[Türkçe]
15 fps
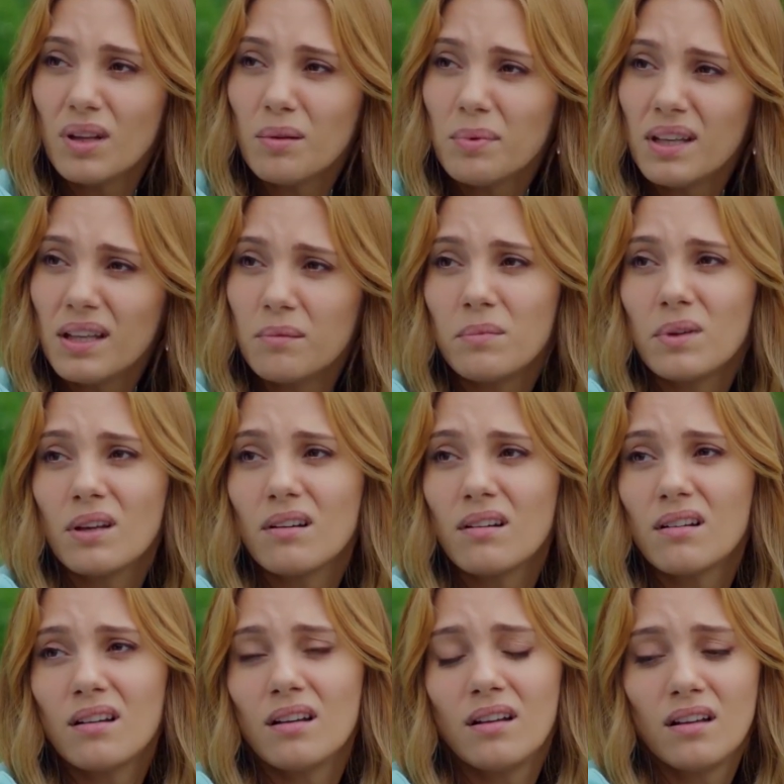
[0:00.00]
Ne bileyim
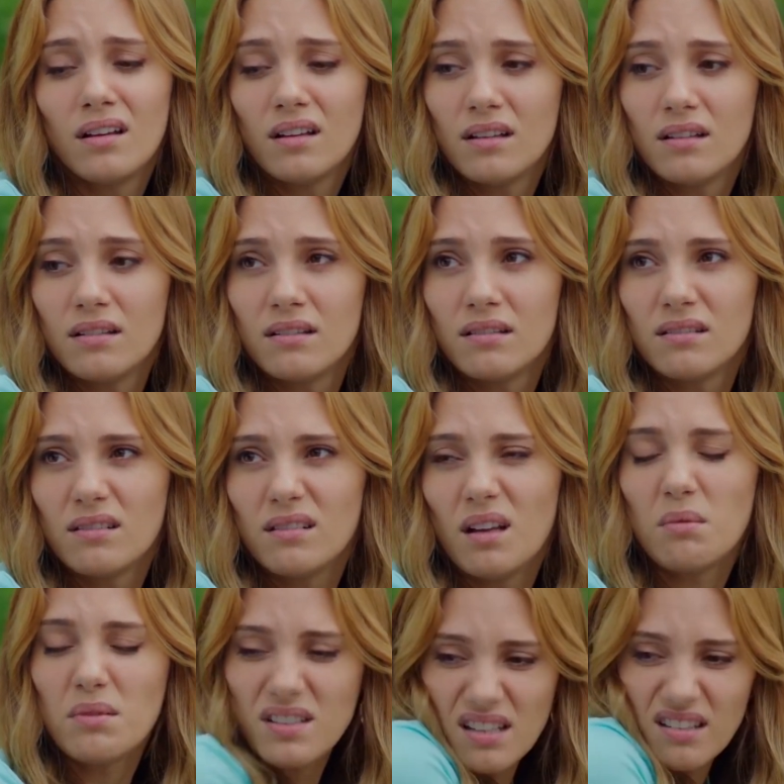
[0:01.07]
ya.
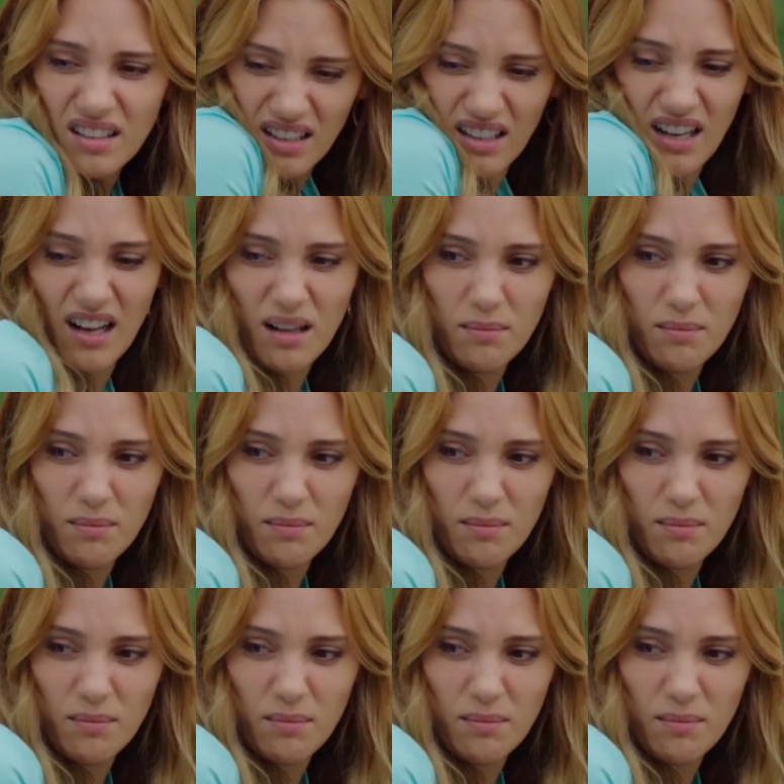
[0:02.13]
Ama senin